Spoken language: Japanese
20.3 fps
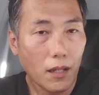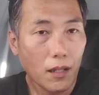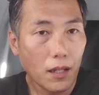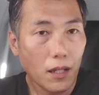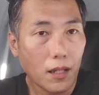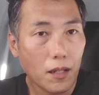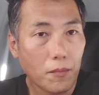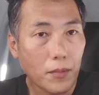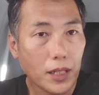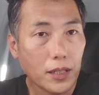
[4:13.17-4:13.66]

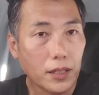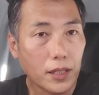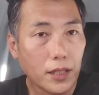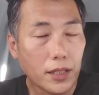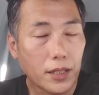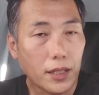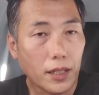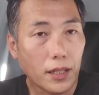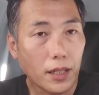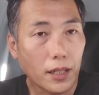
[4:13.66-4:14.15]
えー、まあ、
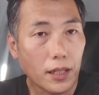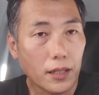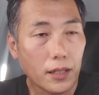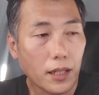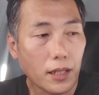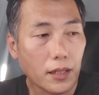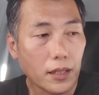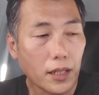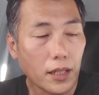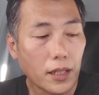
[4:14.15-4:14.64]
ニーチェ的
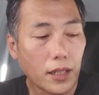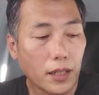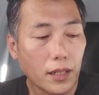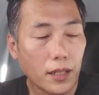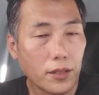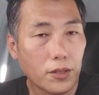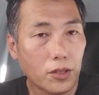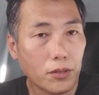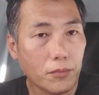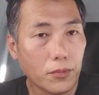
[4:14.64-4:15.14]
な
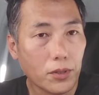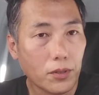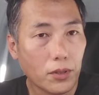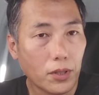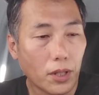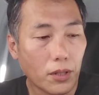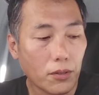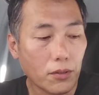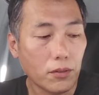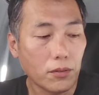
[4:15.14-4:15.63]
ニヒリズムっ
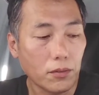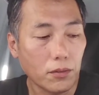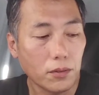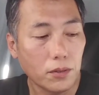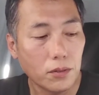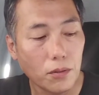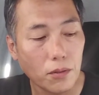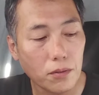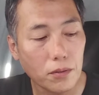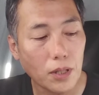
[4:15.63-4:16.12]
ていう、
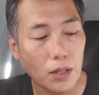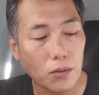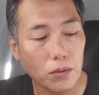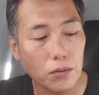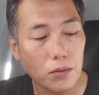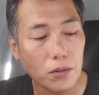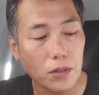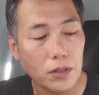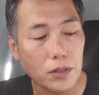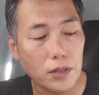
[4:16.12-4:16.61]
そういうふうなこ
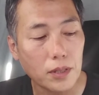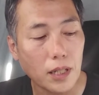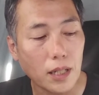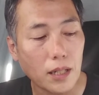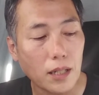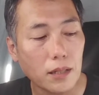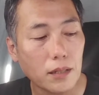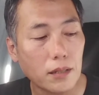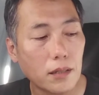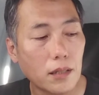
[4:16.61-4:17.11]
とにつな
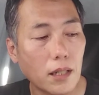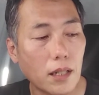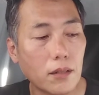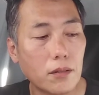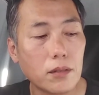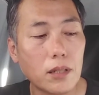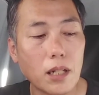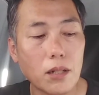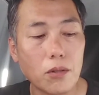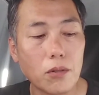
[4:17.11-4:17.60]
がってい
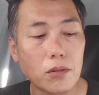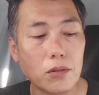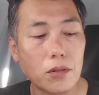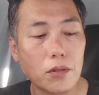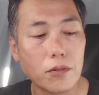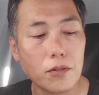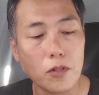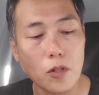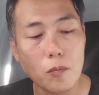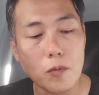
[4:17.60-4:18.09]
くだろうってい
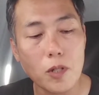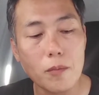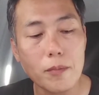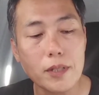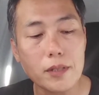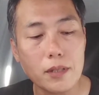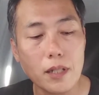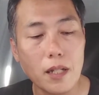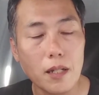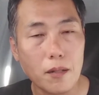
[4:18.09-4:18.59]
うふうに思いま
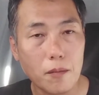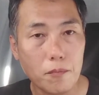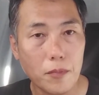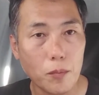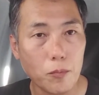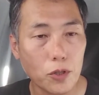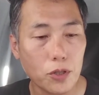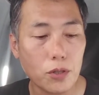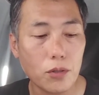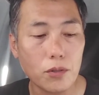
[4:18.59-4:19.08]
すね。まあ、
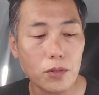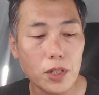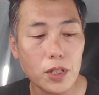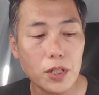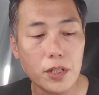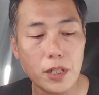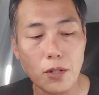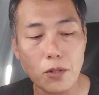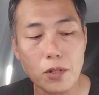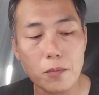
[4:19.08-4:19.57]
もちろん
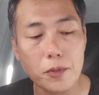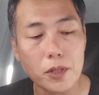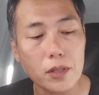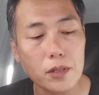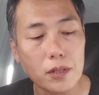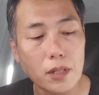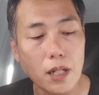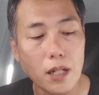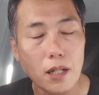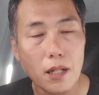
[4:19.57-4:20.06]
ニーチェよりもで
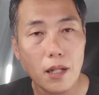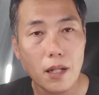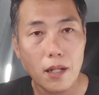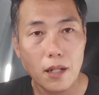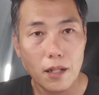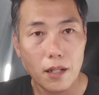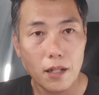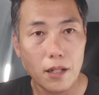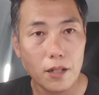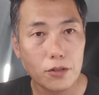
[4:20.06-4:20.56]
すね、
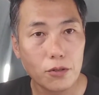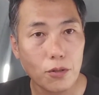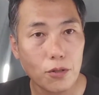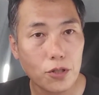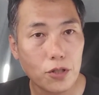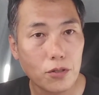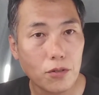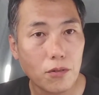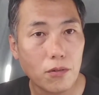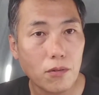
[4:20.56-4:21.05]
演奏
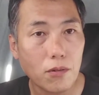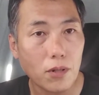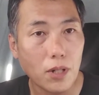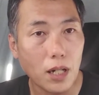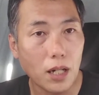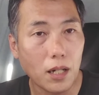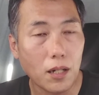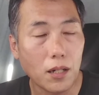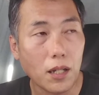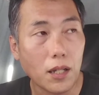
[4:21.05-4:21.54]
詩の方
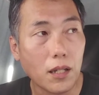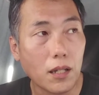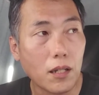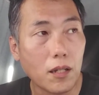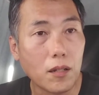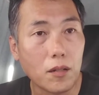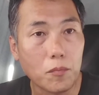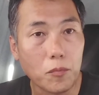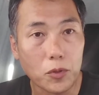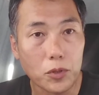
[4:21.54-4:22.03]
が、
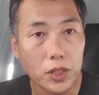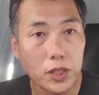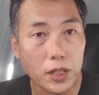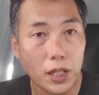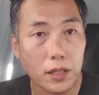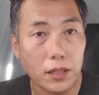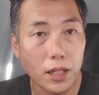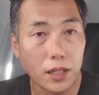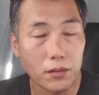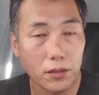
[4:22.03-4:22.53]
えー、もう
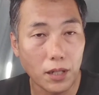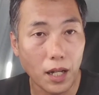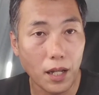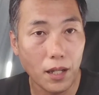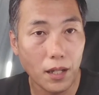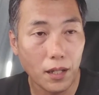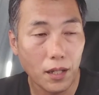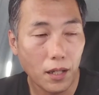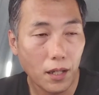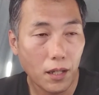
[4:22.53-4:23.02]
2000年ぐら
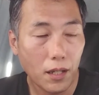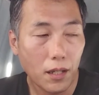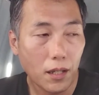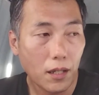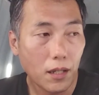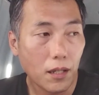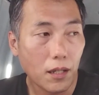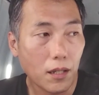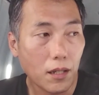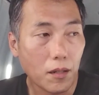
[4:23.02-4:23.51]
い、
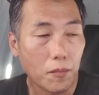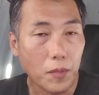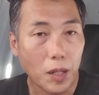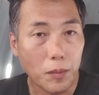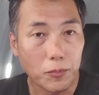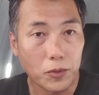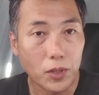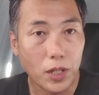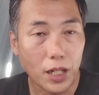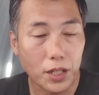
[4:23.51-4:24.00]
えー、まあ、
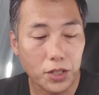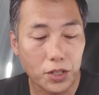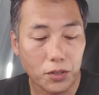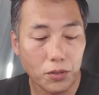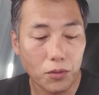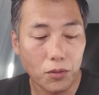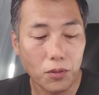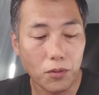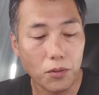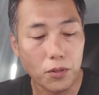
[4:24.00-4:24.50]
昔
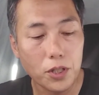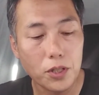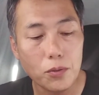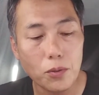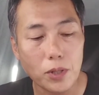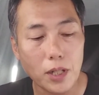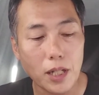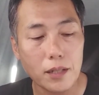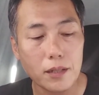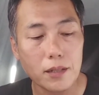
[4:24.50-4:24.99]
の
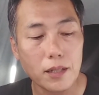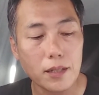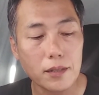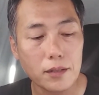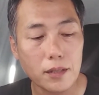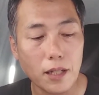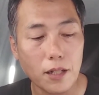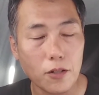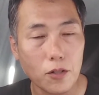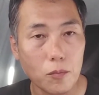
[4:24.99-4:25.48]
人なんです
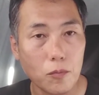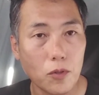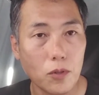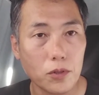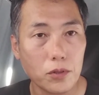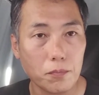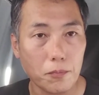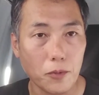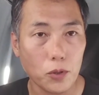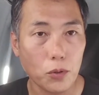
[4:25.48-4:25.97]
けれども、
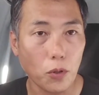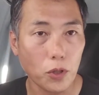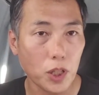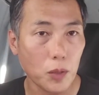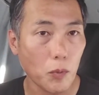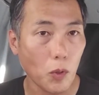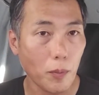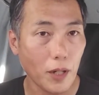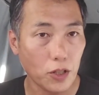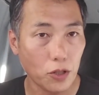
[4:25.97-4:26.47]
その時
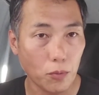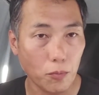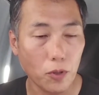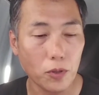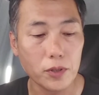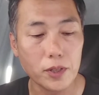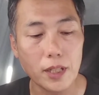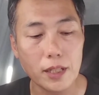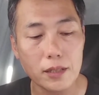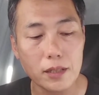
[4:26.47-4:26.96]
も場所も
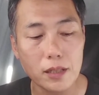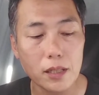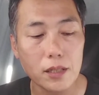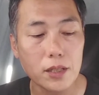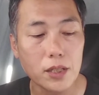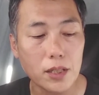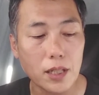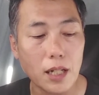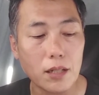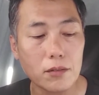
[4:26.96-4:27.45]
全然
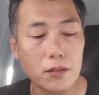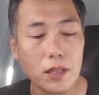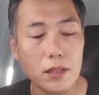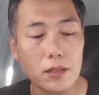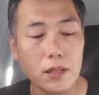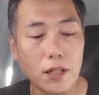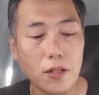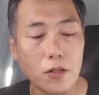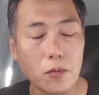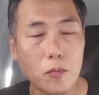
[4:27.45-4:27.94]
違うんで
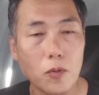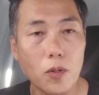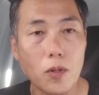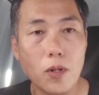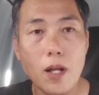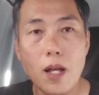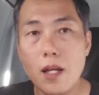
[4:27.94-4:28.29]
すけれども、